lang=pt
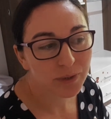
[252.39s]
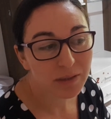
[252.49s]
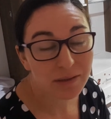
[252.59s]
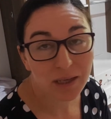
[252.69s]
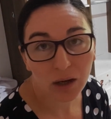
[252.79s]

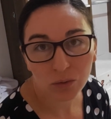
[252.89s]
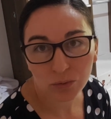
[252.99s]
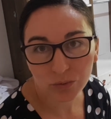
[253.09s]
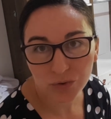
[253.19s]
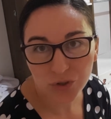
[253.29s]
está
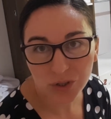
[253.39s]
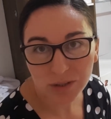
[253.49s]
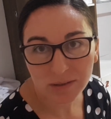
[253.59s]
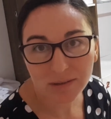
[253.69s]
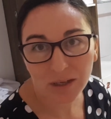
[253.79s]

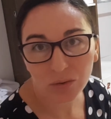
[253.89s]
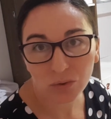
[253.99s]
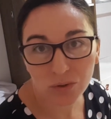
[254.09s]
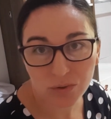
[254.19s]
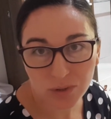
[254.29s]
onde está o
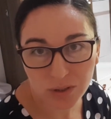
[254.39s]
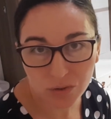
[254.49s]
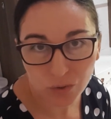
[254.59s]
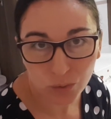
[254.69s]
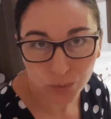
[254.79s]
nosso
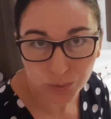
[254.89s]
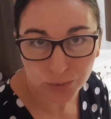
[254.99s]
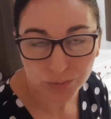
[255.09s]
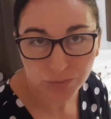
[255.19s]
tesouro,